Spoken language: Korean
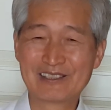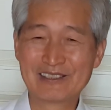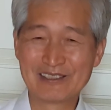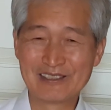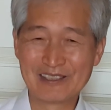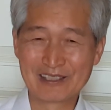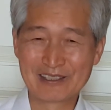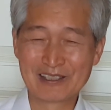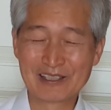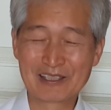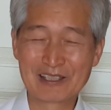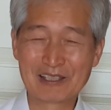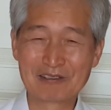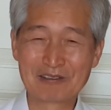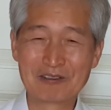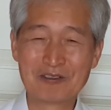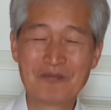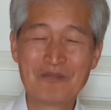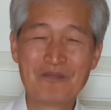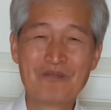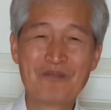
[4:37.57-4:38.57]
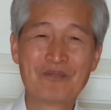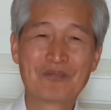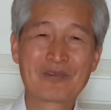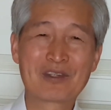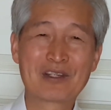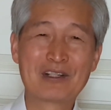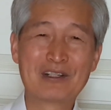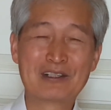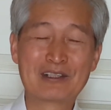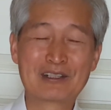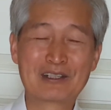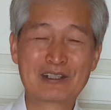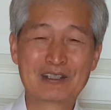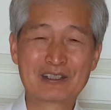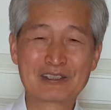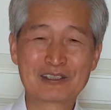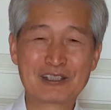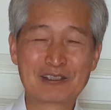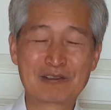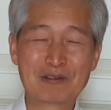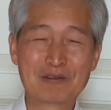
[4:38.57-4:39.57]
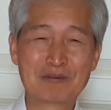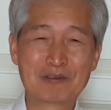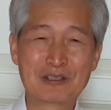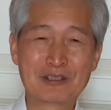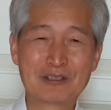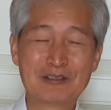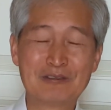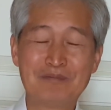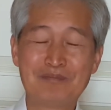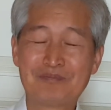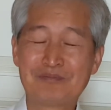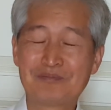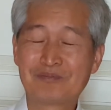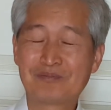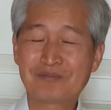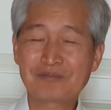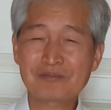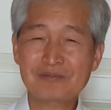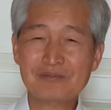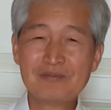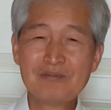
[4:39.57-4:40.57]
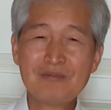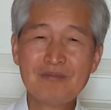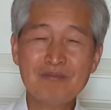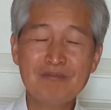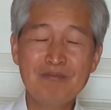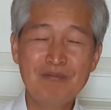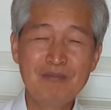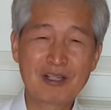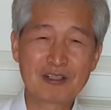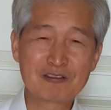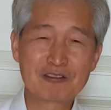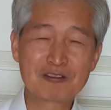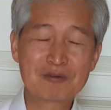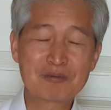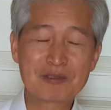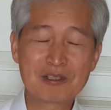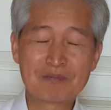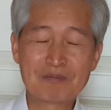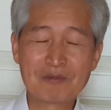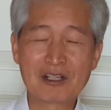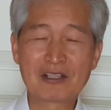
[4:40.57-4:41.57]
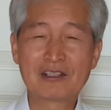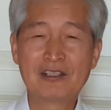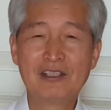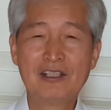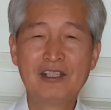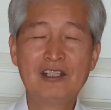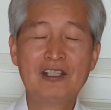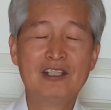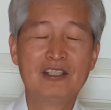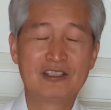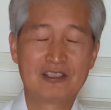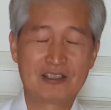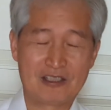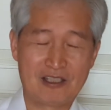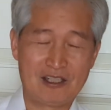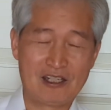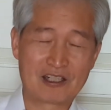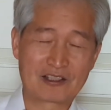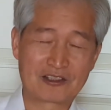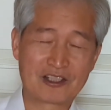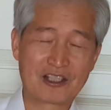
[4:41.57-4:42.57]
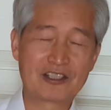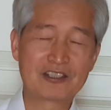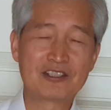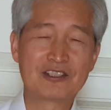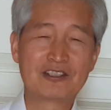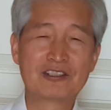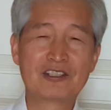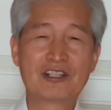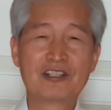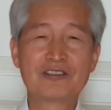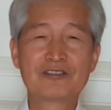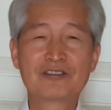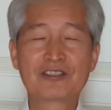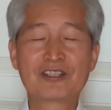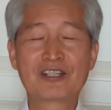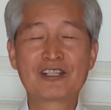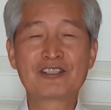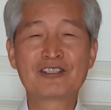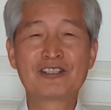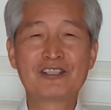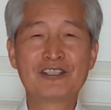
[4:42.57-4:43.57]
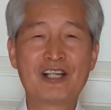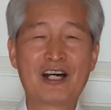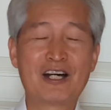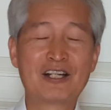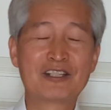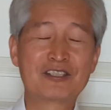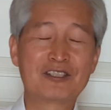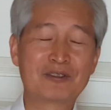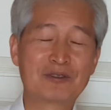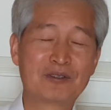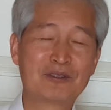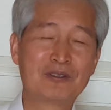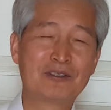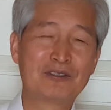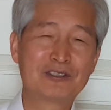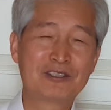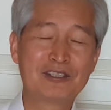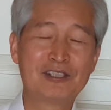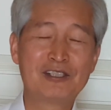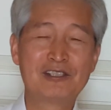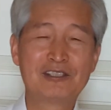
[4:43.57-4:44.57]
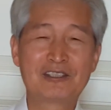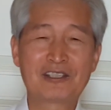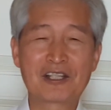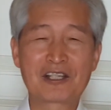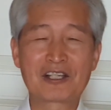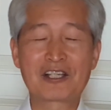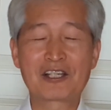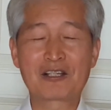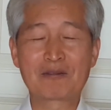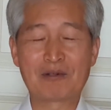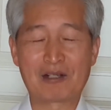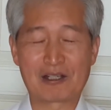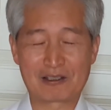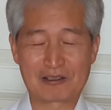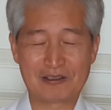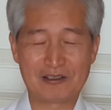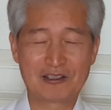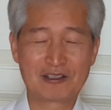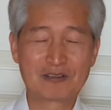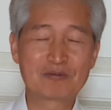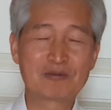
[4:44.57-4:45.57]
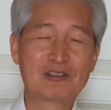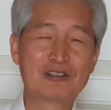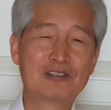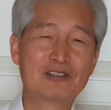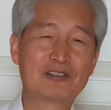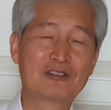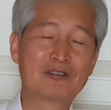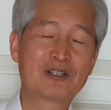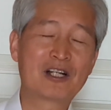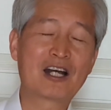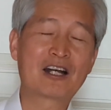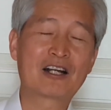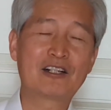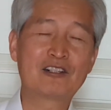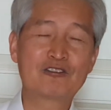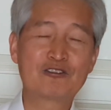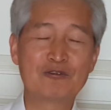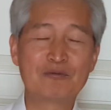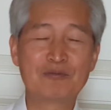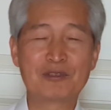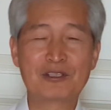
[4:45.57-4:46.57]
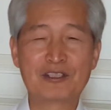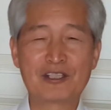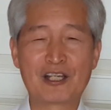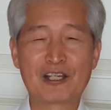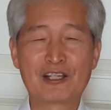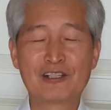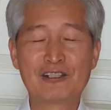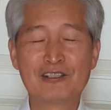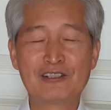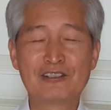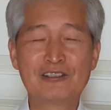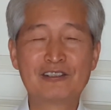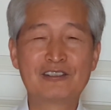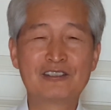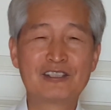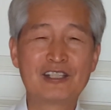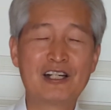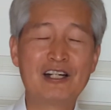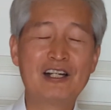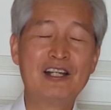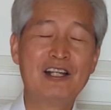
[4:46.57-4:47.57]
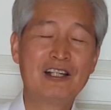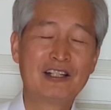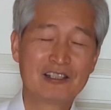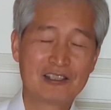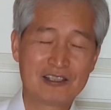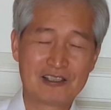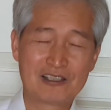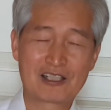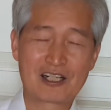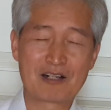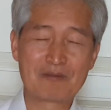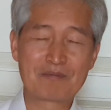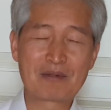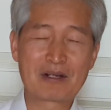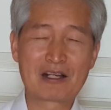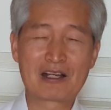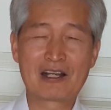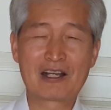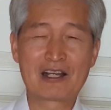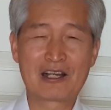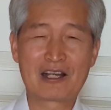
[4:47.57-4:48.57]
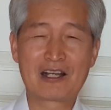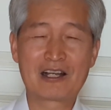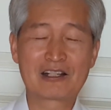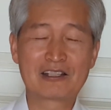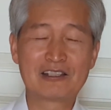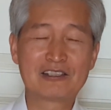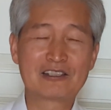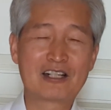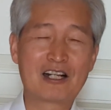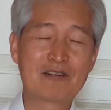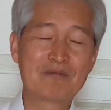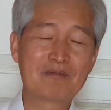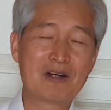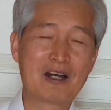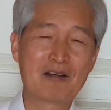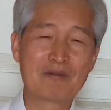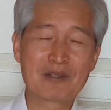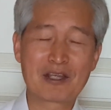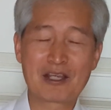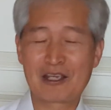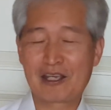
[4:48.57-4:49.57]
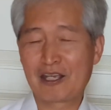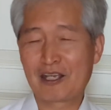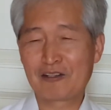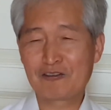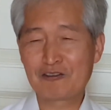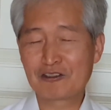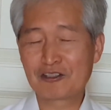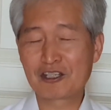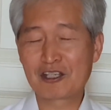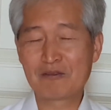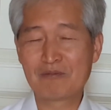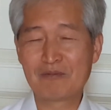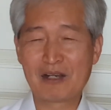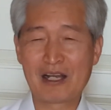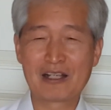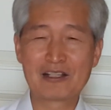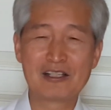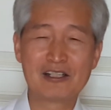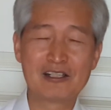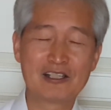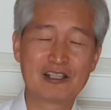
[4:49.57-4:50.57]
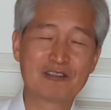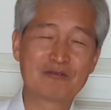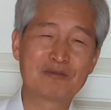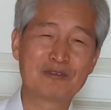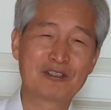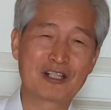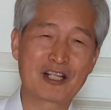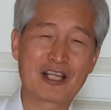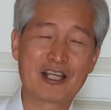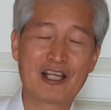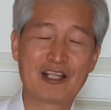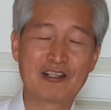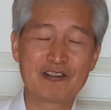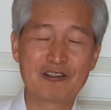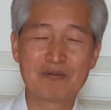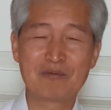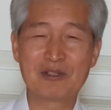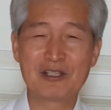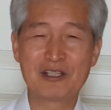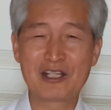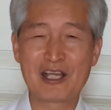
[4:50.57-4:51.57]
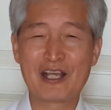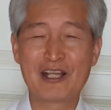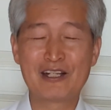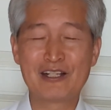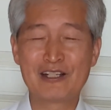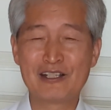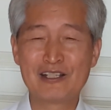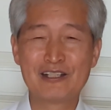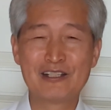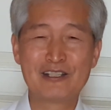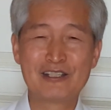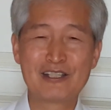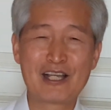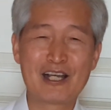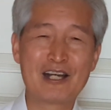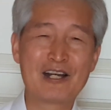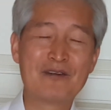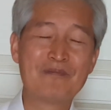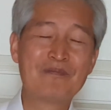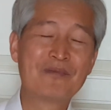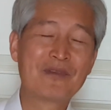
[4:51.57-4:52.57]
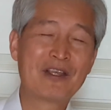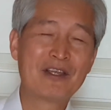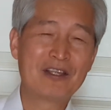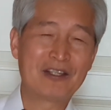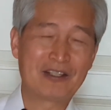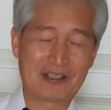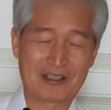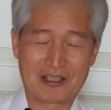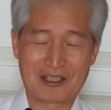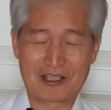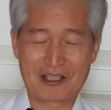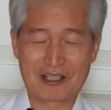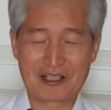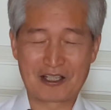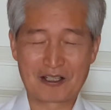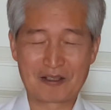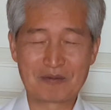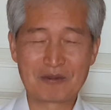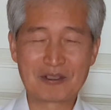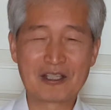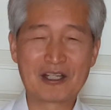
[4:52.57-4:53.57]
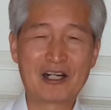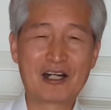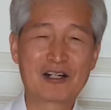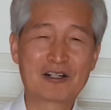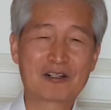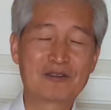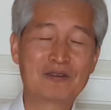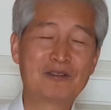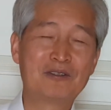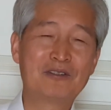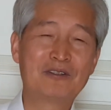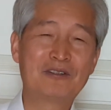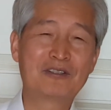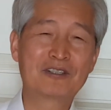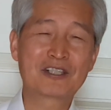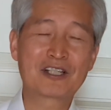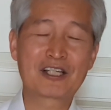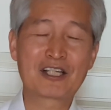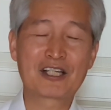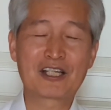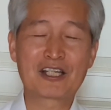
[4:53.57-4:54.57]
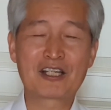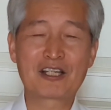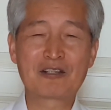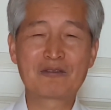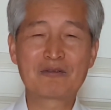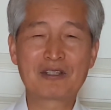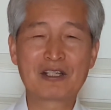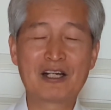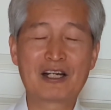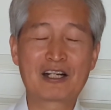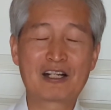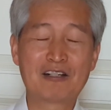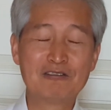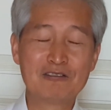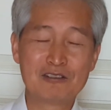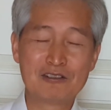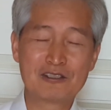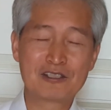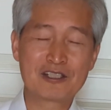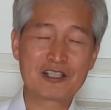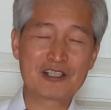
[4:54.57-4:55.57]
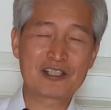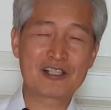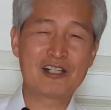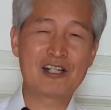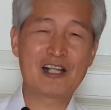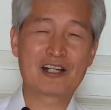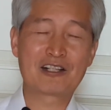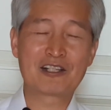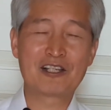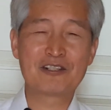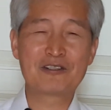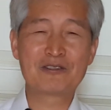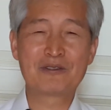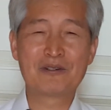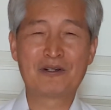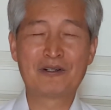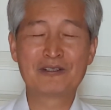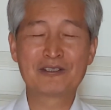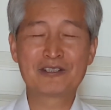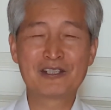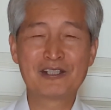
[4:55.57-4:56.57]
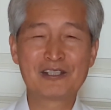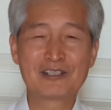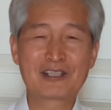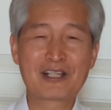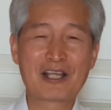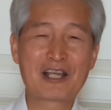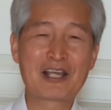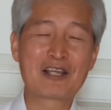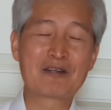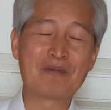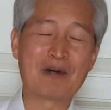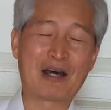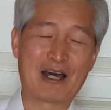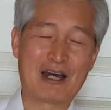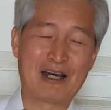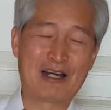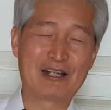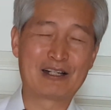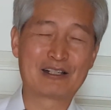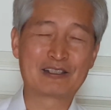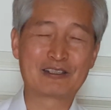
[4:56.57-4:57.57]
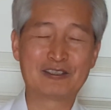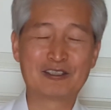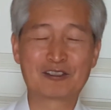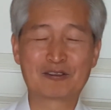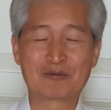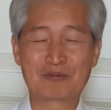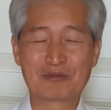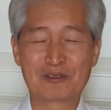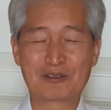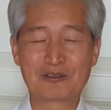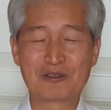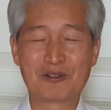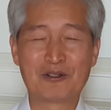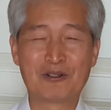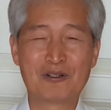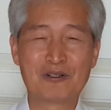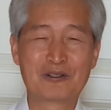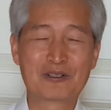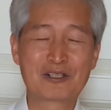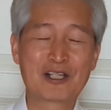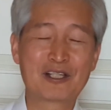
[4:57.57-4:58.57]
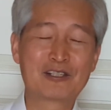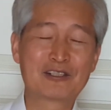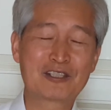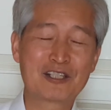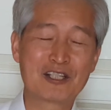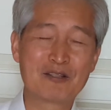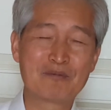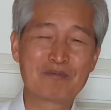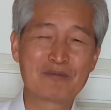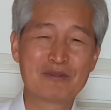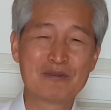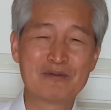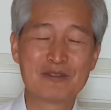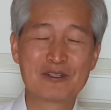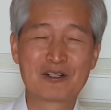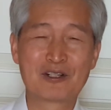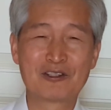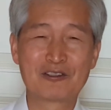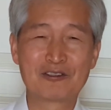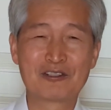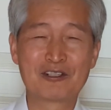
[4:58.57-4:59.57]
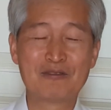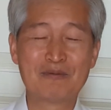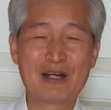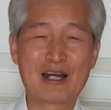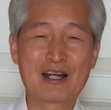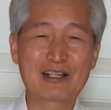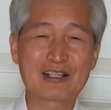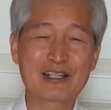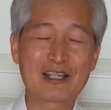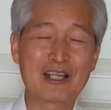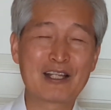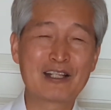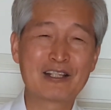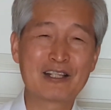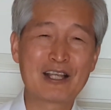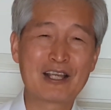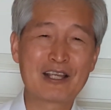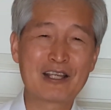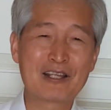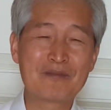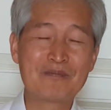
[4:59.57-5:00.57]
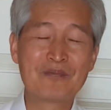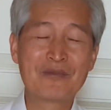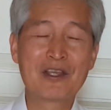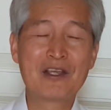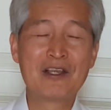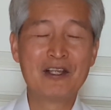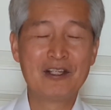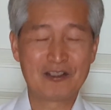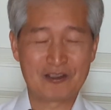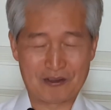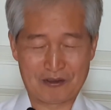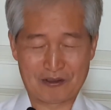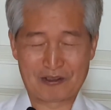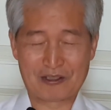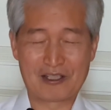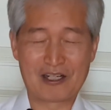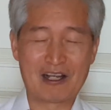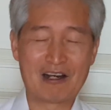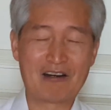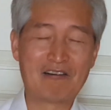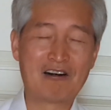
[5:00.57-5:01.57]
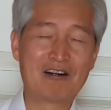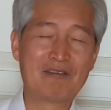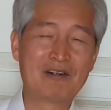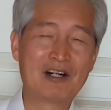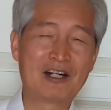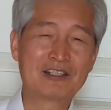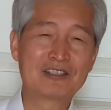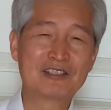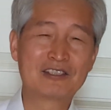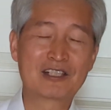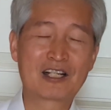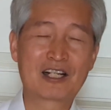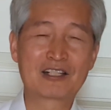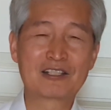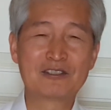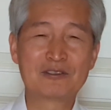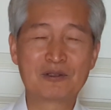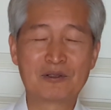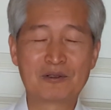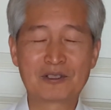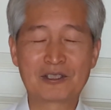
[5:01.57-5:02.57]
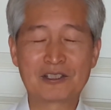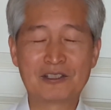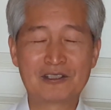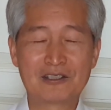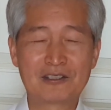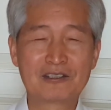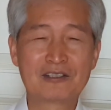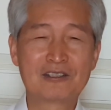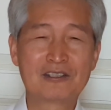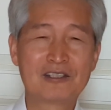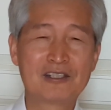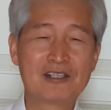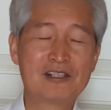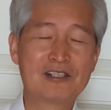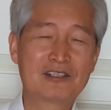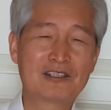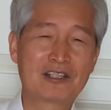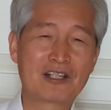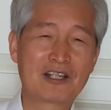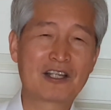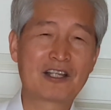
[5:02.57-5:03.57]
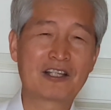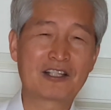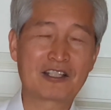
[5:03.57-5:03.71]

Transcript: 생략하고요 아, 그 다음에 뭐예요? 163장 신랑 대신 예수께서 다시 오실 때 밝은 등불로 나갈 준비됐느냐 그날 밤 그날 밤에 주님 맞을 등불이 준비됐느냐 예비하고 예비하라 우리 신랑 예수 오실 때 밝은 등불 손에 기쁨으로 주를 맞겠네 주를 나와 맞으라는 소리 들릴 때